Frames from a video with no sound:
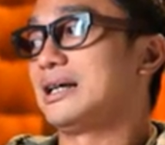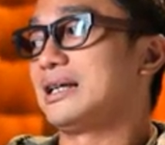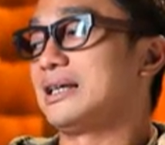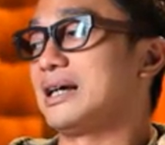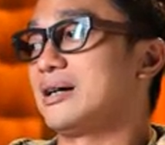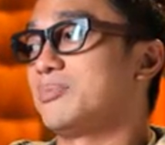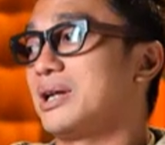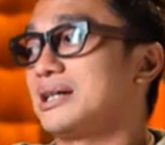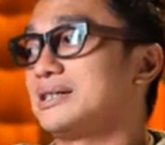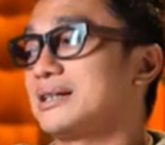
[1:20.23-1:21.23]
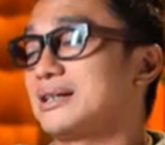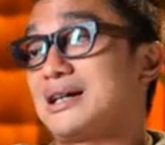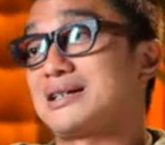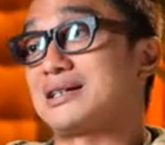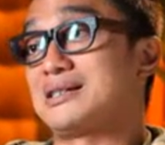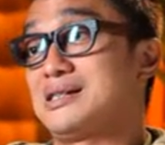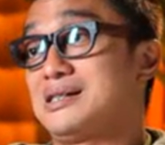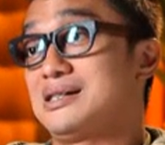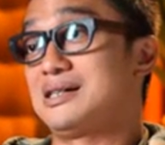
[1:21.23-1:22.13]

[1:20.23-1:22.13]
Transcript: yang belajar tentang seni.